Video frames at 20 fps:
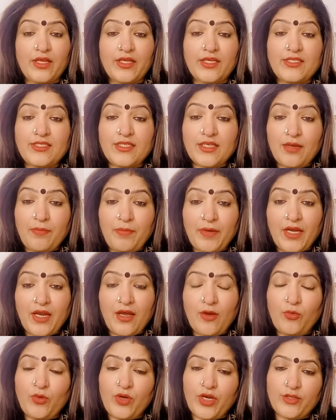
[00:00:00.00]
किसी का भला
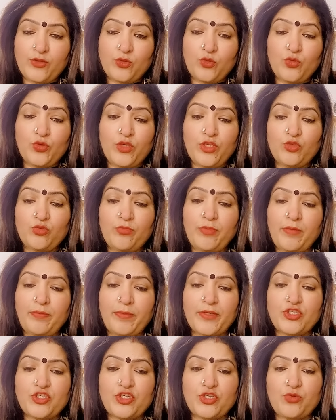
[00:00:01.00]
हो रहा है तो होने तो मैं
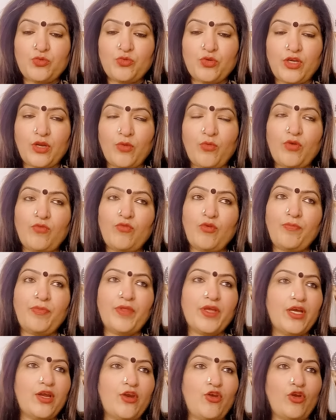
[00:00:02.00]
पर्ची क्यों हटाऊं और वो
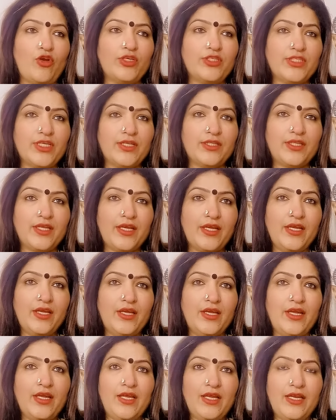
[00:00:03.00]
अपने घर लौट जाता
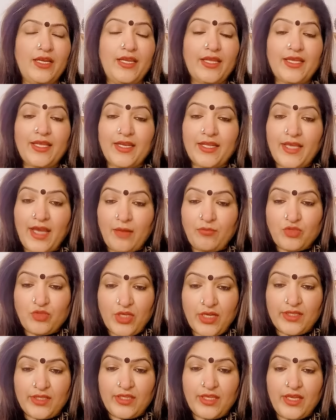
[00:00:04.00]
है लेकिन क्या आप
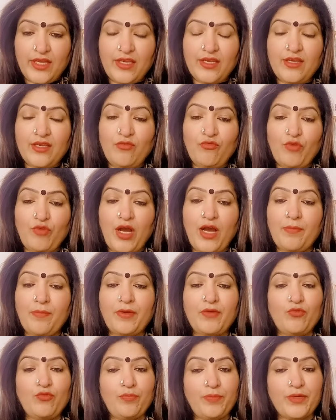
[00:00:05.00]
जानते हैं कि वहाँ
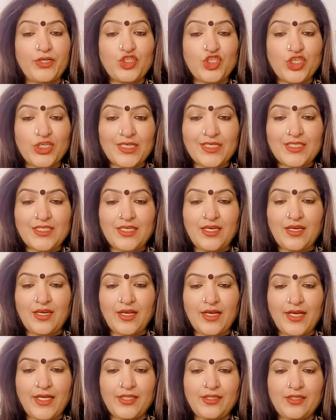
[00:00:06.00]
पर वो पर्ची किसने
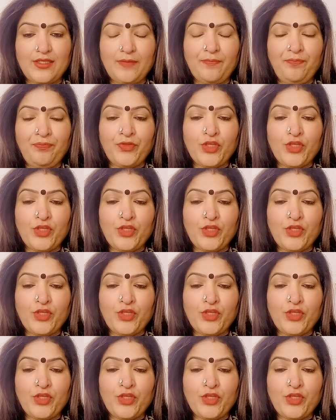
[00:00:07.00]
लगाई थी